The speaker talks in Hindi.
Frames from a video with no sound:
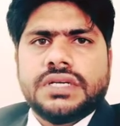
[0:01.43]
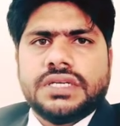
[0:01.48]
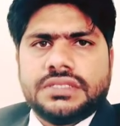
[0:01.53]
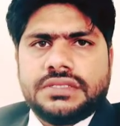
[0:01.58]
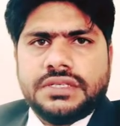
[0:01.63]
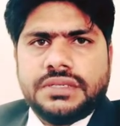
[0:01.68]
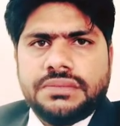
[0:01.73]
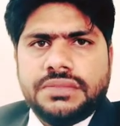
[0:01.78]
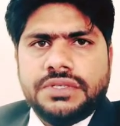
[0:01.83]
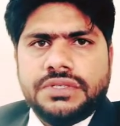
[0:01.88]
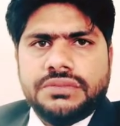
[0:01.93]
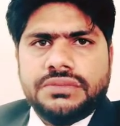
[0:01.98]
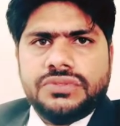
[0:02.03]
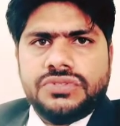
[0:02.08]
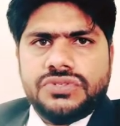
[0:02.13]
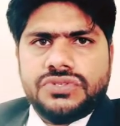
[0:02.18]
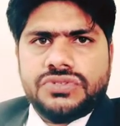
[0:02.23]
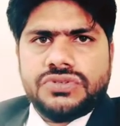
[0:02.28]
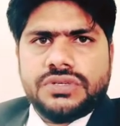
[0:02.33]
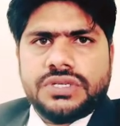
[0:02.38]
असल
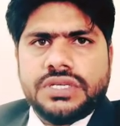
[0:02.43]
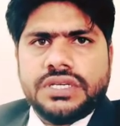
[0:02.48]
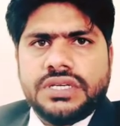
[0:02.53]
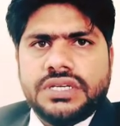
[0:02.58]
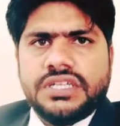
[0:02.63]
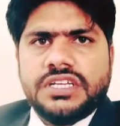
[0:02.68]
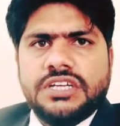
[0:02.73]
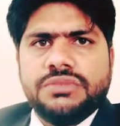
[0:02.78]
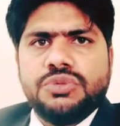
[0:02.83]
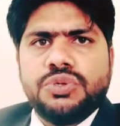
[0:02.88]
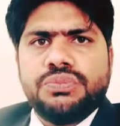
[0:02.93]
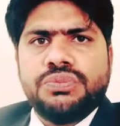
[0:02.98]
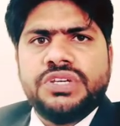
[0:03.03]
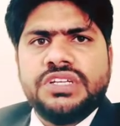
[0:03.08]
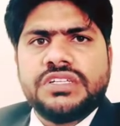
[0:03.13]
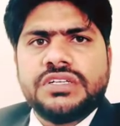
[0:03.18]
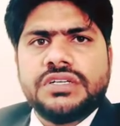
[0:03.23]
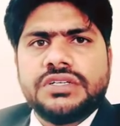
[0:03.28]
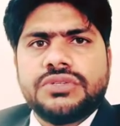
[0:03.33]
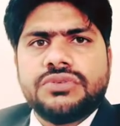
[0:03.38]
दोस्तों क्या हाल है मैं
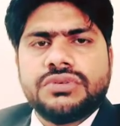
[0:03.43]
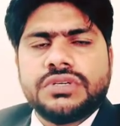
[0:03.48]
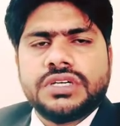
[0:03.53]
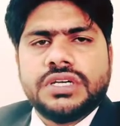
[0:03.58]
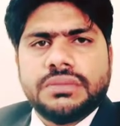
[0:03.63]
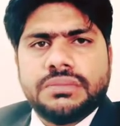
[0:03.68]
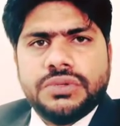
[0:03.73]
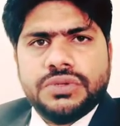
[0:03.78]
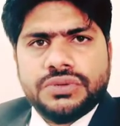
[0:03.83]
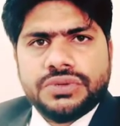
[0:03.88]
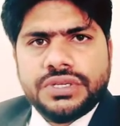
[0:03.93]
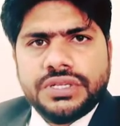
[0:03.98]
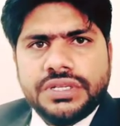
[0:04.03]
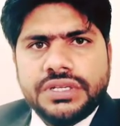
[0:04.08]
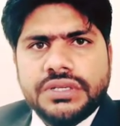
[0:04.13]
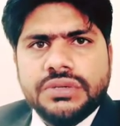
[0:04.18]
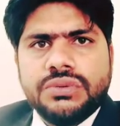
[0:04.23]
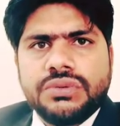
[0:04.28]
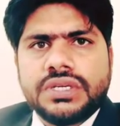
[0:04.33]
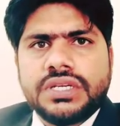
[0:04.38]
उम्मीद करता हूँ कि आप लोग
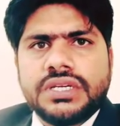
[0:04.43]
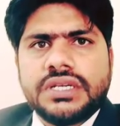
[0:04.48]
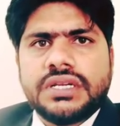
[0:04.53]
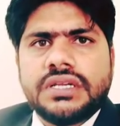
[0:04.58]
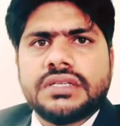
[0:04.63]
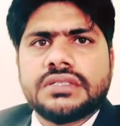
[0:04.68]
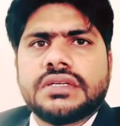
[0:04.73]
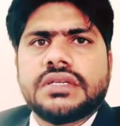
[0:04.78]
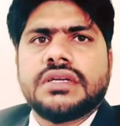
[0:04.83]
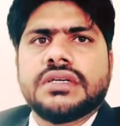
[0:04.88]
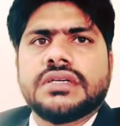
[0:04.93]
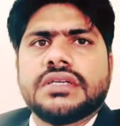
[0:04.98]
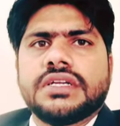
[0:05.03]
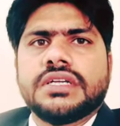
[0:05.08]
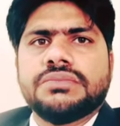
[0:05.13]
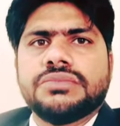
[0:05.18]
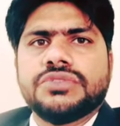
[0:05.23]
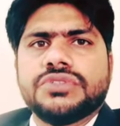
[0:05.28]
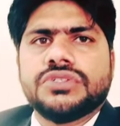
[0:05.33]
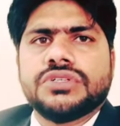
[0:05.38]
ठीक होंगे अल्लाह ताला के
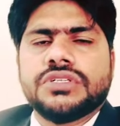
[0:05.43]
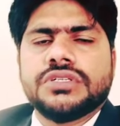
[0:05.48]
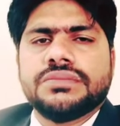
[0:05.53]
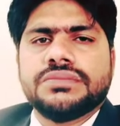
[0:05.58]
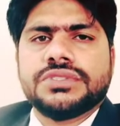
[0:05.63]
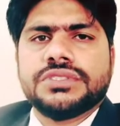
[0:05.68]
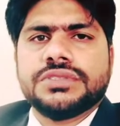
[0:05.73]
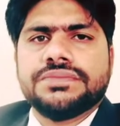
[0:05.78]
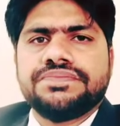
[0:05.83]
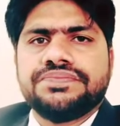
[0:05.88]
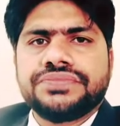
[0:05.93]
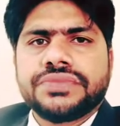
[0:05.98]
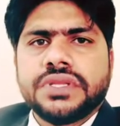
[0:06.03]
रहमत करम से